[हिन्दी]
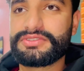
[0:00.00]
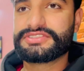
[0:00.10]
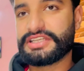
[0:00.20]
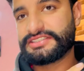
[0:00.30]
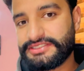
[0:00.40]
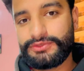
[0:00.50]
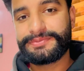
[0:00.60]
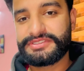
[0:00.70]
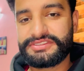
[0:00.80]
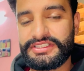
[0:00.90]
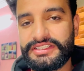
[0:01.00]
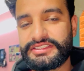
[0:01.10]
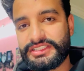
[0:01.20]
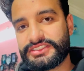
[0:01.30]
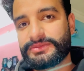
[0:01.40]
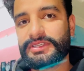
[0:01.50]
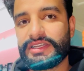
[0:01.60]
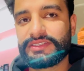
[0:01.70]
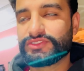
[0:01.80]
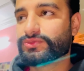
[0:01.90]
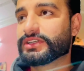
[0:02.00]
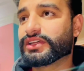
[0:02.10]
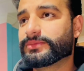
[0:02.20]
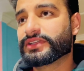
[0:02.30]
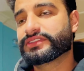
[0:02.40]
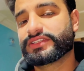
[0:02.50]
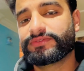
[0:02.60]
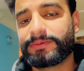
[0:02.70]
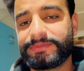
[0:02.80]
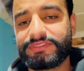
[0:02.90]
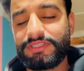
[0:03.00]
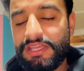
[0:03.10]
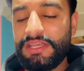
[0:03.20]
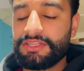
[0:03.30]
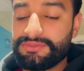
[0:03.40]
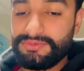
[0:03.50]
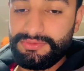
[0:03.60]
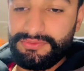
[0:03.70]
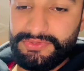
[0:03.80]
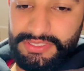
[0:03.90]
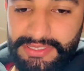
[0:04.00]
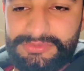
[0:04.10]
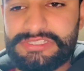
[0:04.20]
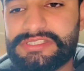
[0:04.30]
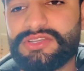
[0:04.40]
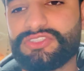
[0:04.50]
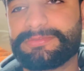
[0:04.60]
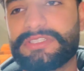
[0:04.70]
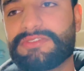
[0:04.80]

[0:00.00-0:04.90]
चाची ऊपर से चलेंगे चाची भी आ गए थे सुबह कर्मिया के साथ वापस तो फिर हम चलते हैं हॉस्पिटल